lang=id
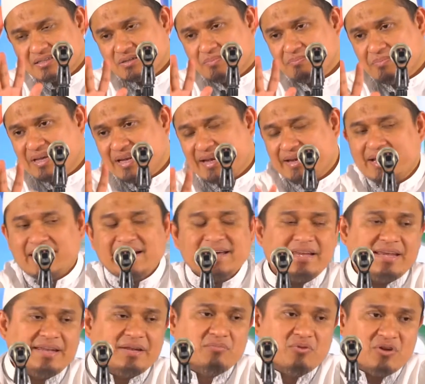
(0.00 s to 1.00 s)
Sembilan
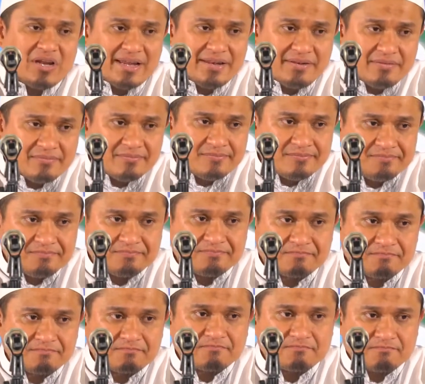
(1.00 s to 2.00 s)
hari di bulan
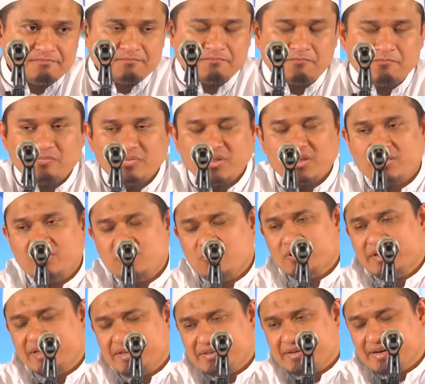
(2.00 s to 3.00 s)

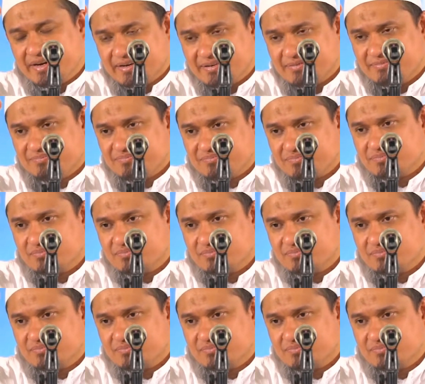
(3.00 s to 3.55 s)
Dzulhijjah.